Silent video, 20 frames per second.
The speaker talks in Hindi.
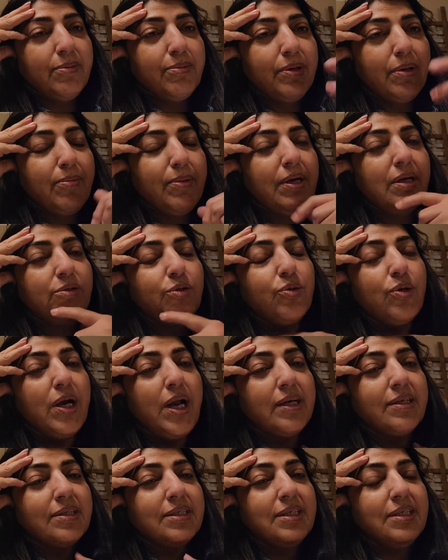जबकि मेरा तो
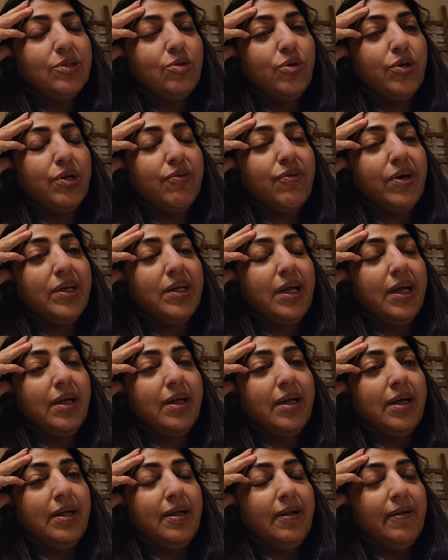गलेक्सी ट्वेंटी वन है
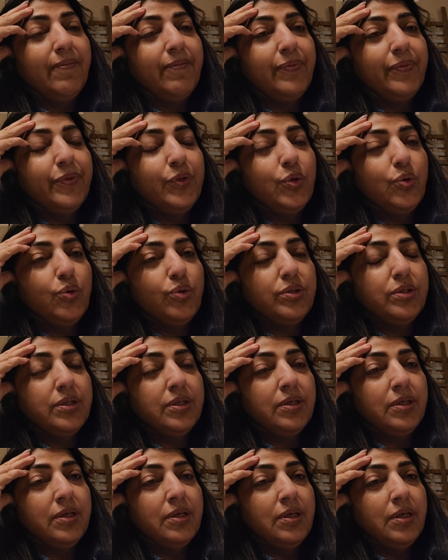नोट
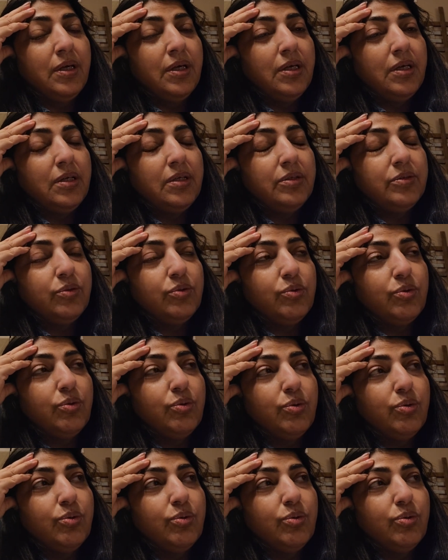तो